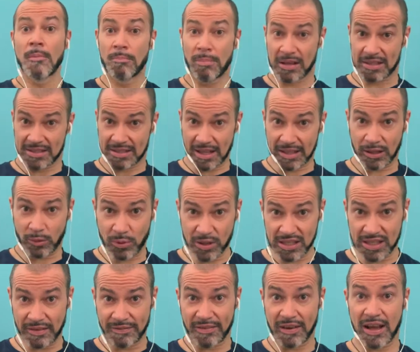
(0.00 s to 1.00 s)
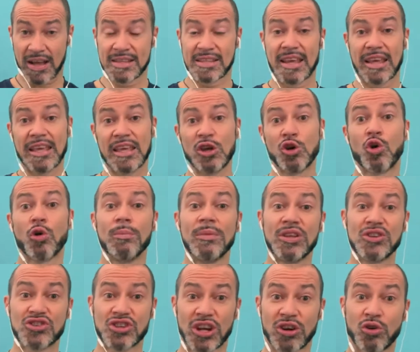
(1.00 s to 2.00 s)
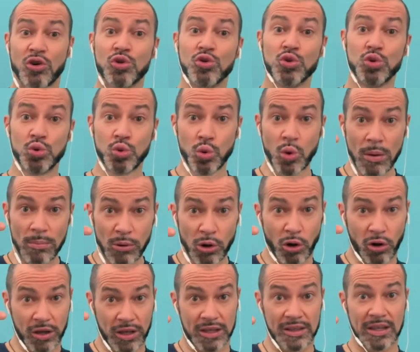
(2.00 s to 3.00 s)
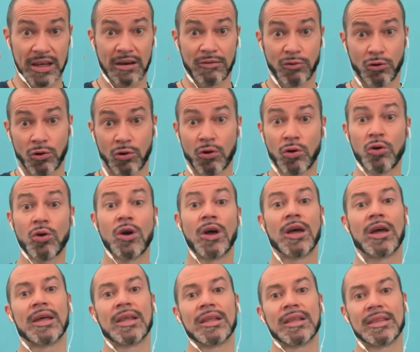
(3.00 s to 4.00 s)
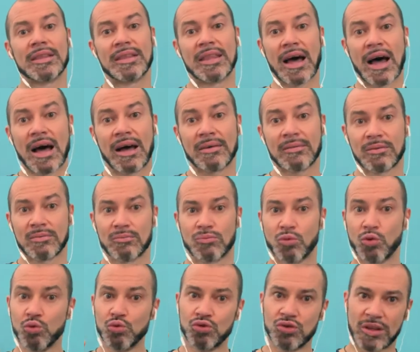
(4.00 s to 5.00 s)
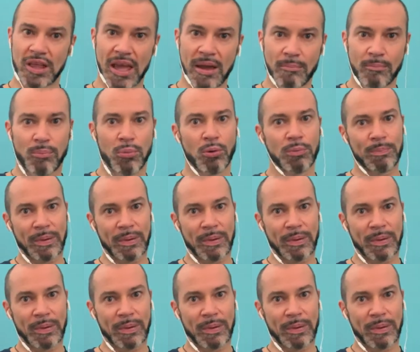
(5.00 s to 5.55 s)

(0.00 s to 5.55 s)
Passata questa fase incominciano due blocchi di lavoro da un tempo